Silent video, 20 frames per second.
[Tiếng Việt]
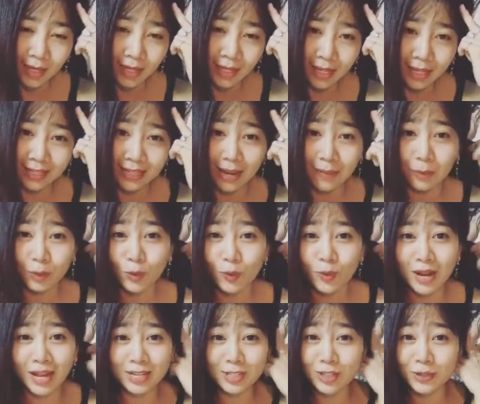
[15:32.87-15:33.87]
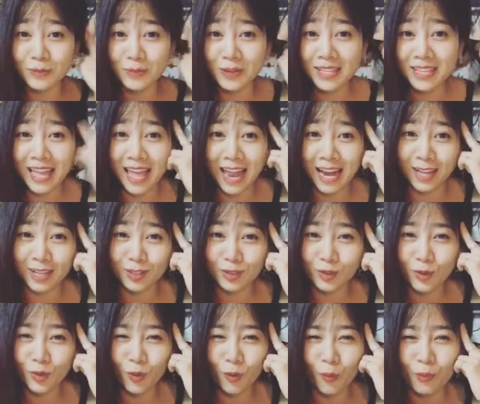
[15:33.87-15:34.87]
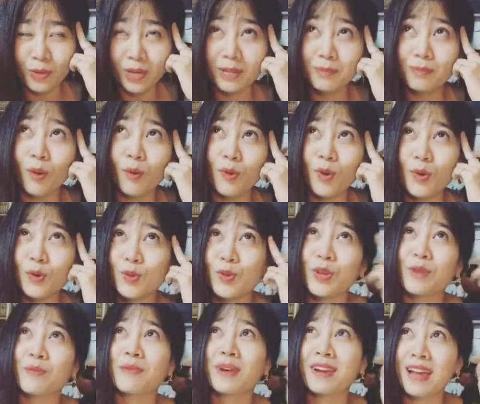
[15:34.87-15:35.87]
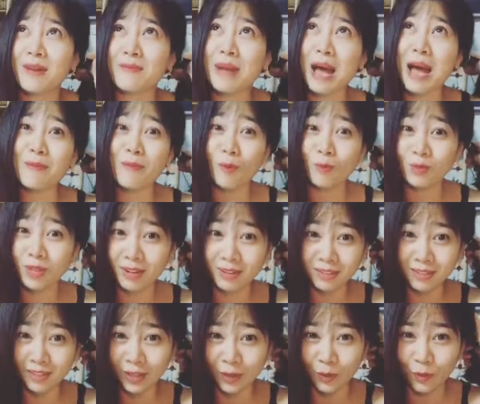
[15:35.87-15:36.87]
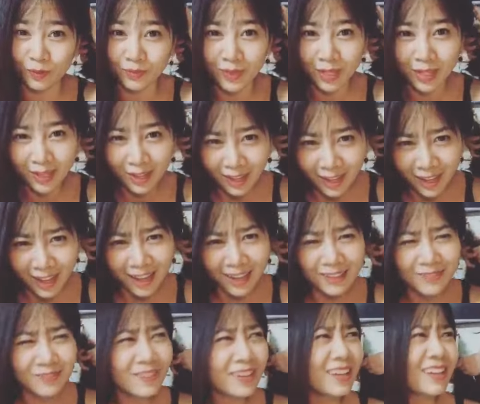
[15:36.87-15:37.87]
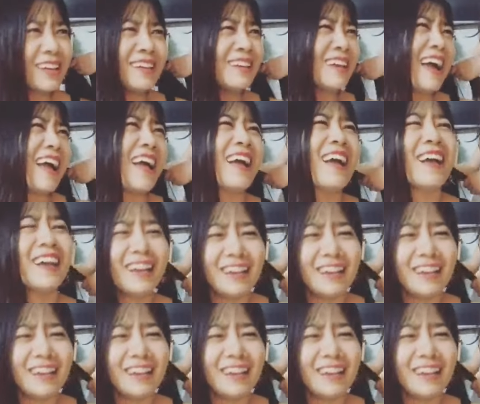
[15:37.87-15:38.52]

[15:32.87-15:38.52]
lần nào mà tôi livestream ở nhà là tôi cũng bị một câu chuyện mà ra ba bốn thứ hiểu không bí à